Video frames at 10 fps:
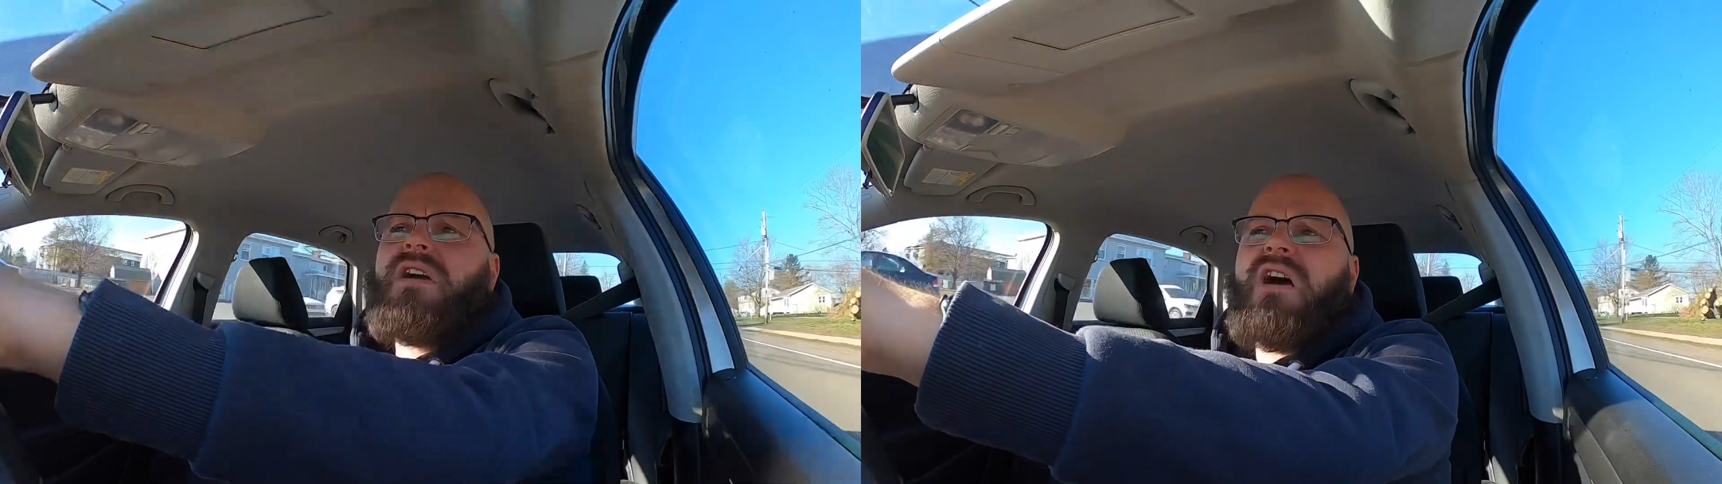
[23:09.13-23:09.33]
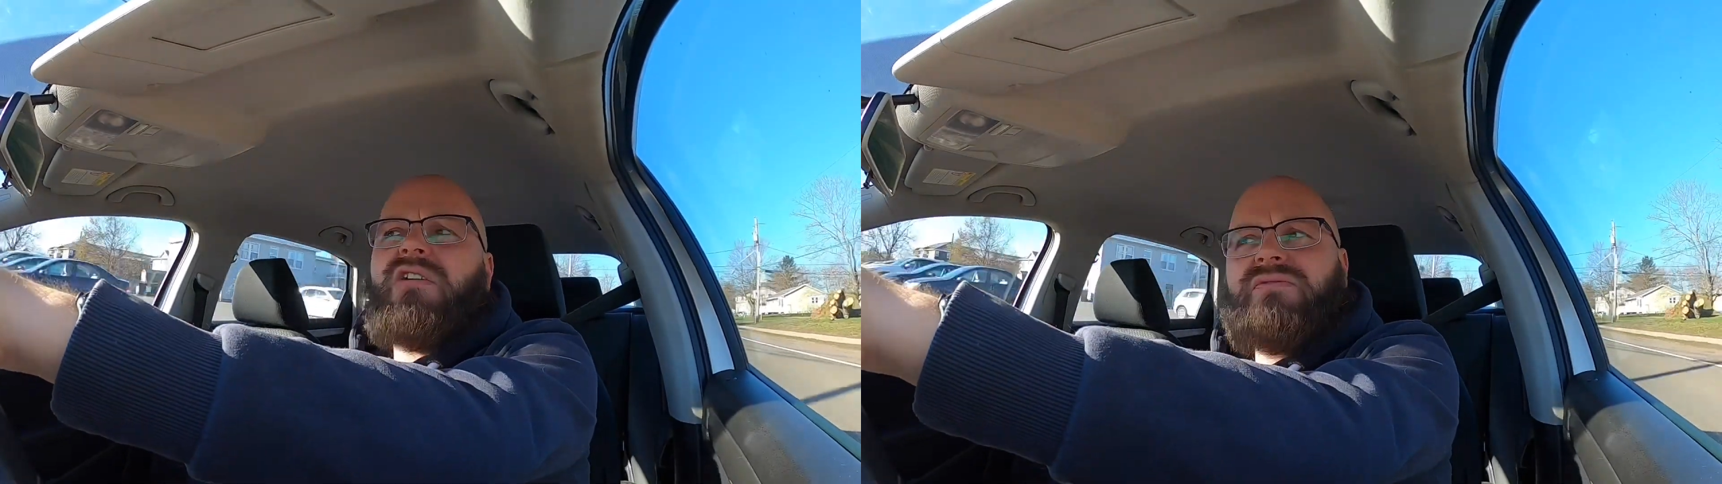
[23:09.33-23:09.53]

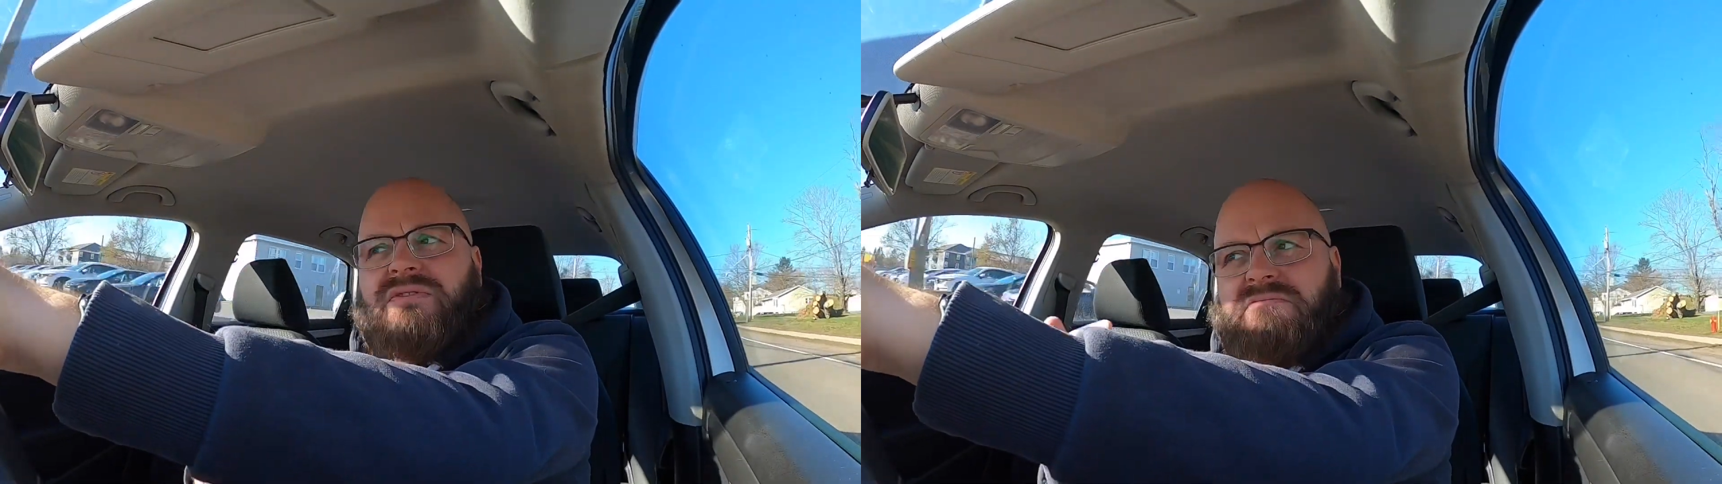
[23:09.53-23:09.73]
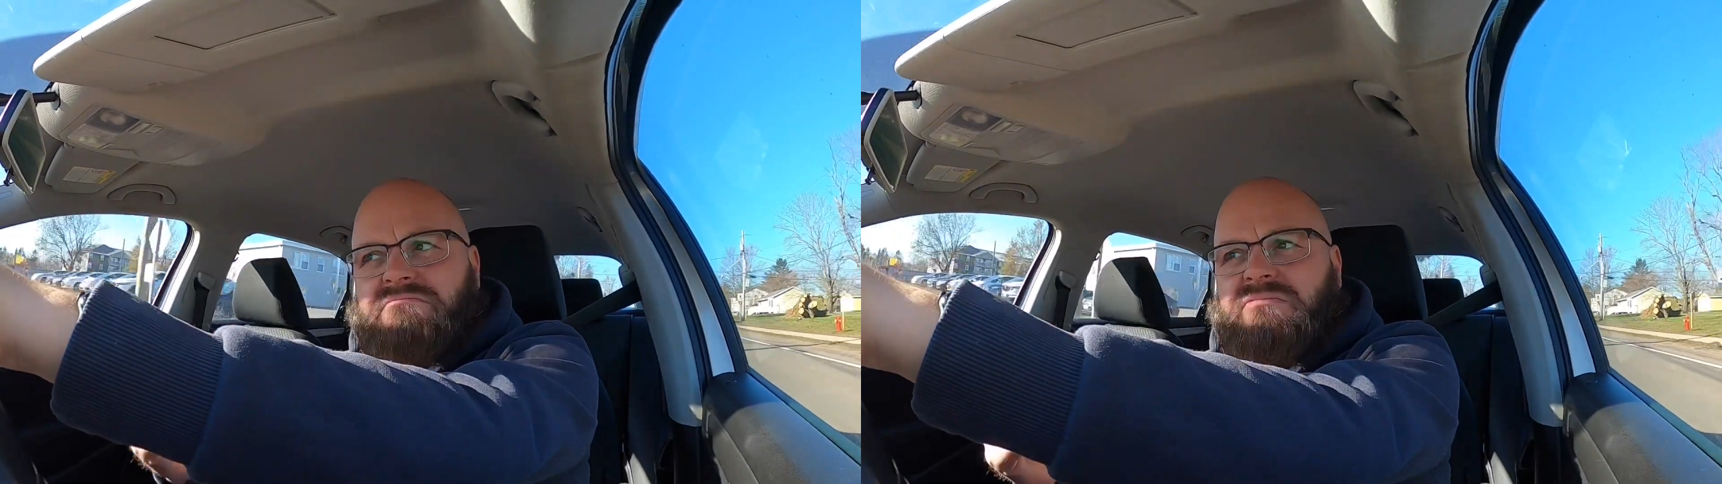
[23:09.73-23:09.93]
gekauft,